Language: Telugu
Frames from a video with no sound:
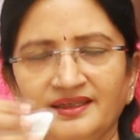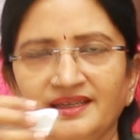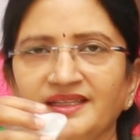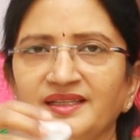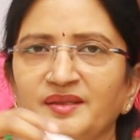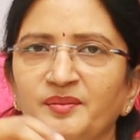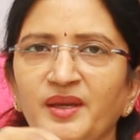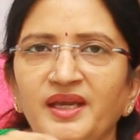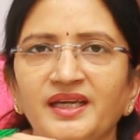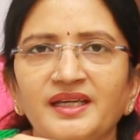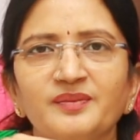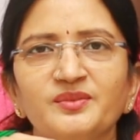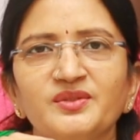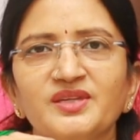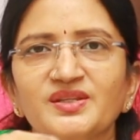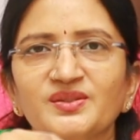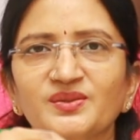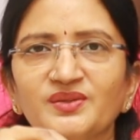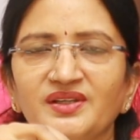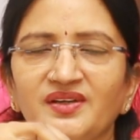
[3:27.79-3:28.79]
ఇది మేకప్
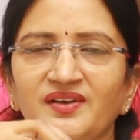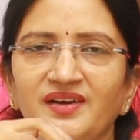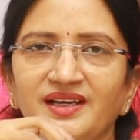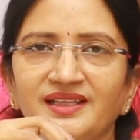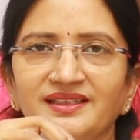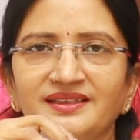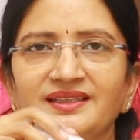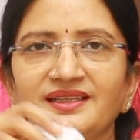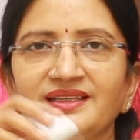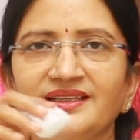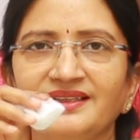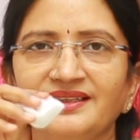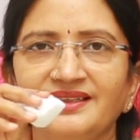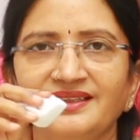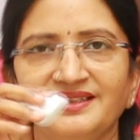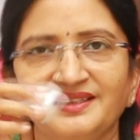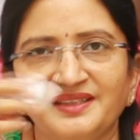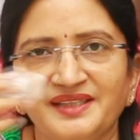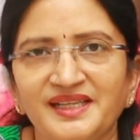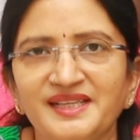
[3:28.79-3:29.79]
చేసుకునే వాళ్ళందరికీ
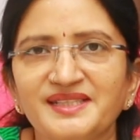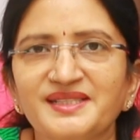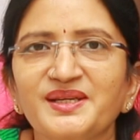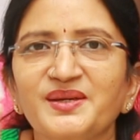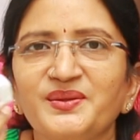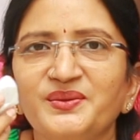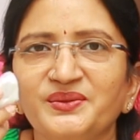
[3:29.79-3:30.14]
తెలిసే